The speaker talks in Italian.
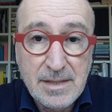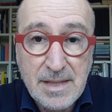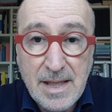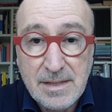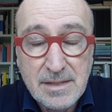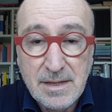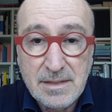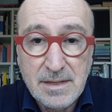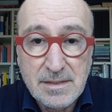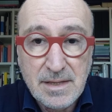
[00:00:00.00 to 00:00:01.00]
tante
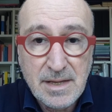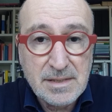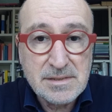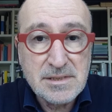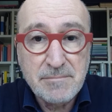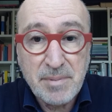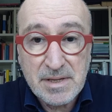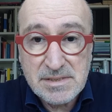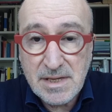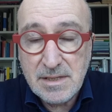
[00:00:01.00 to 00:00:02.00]
tendenze
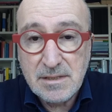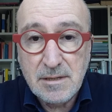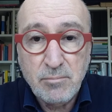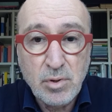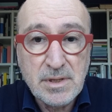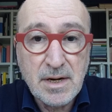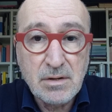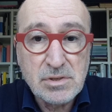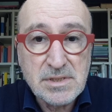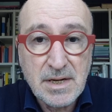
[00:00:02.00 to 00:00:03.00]
presenti pur nella
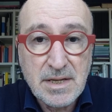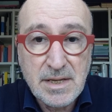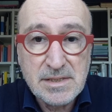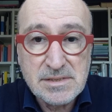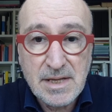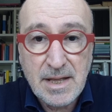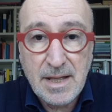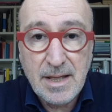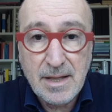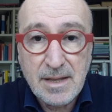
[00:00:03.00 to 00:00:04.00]
nostra
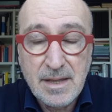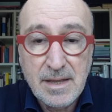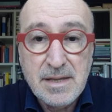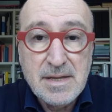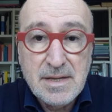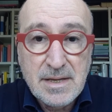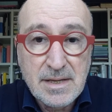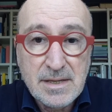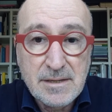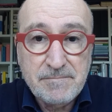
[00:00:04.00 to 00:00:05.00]
Chiesa che
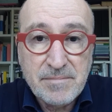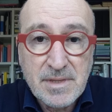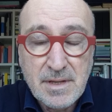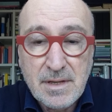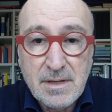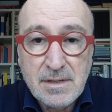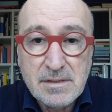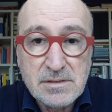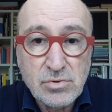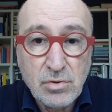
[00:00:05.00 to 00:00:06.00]
ehm,
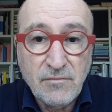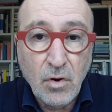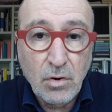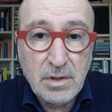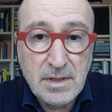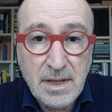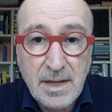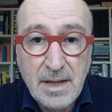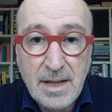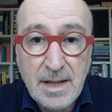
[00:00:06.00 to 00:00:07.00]
eh, sono
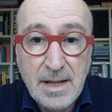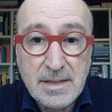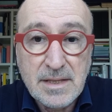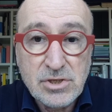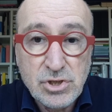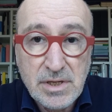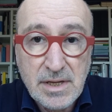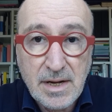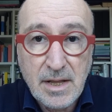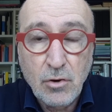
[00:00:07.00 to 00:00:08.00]
volte ad
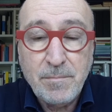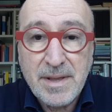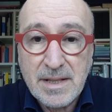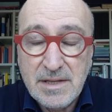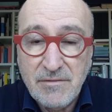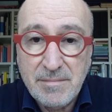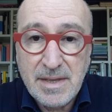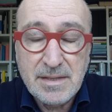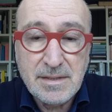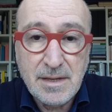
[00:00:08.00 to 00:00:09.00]
agire
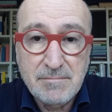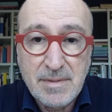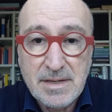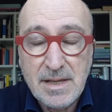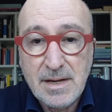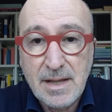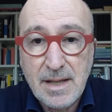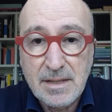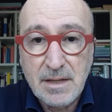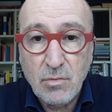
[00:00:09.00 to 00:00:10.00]
operativamente in
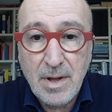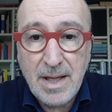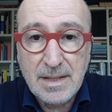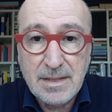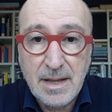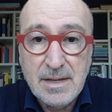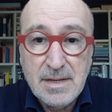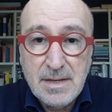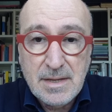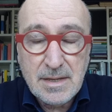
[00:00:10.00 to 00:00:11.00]
maniera adeguata.
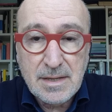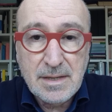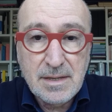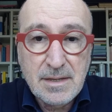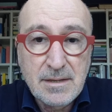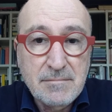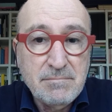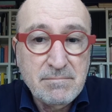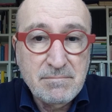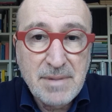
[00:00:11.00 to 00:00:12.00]
Eh,
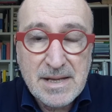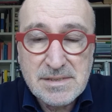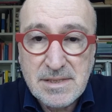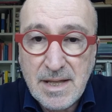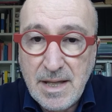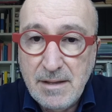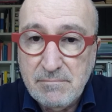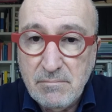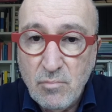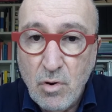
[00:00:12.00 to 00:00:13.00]
basta
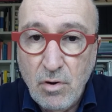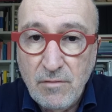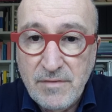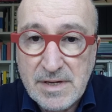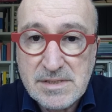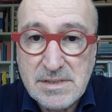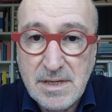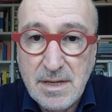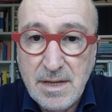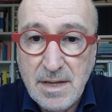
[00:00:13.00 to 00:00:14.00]

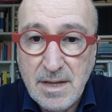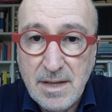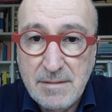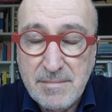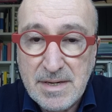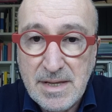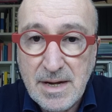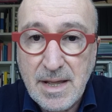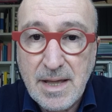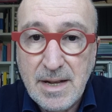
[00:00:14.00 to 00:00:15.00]
muoversi eh, in
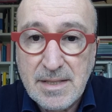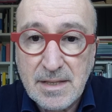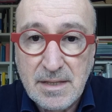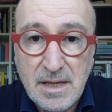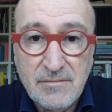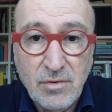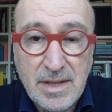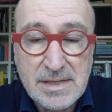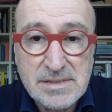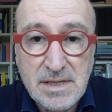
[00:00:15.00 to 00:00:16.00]
maniera
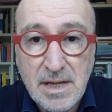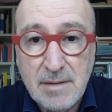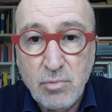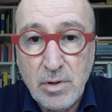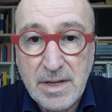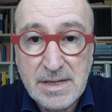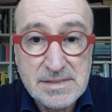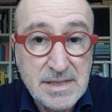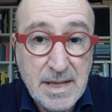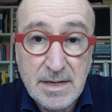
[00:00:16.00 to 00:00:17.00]
caritatevole e si è buoni
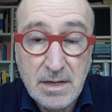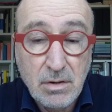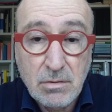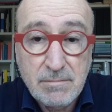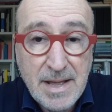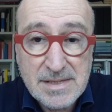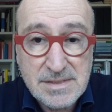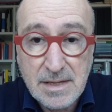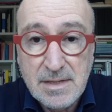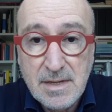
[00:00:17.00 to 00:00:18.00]
cristiani. No, non
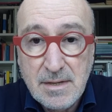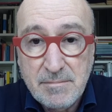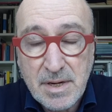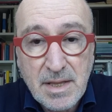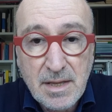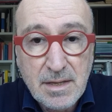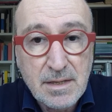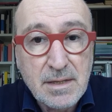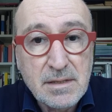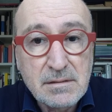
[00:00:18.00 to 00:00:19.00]
basta, perché
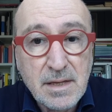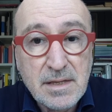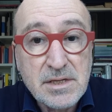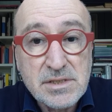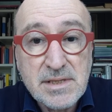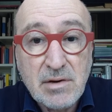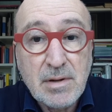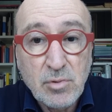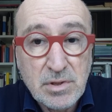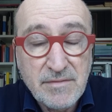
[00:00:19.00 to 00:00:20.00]
eh, è necessaria
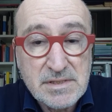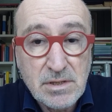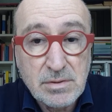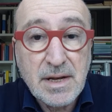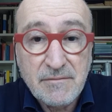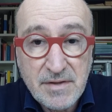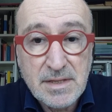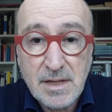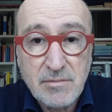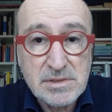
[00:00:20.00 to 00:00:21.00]
una motivazione, la
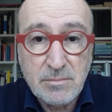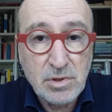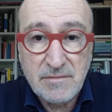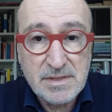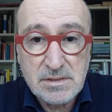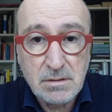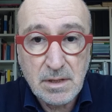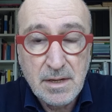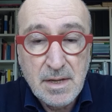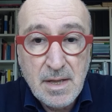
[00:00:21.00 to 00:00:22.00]
fede dà questa motivazione.
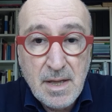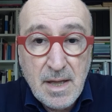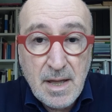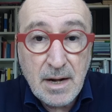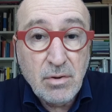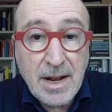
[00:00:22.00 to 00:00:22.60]
Allora,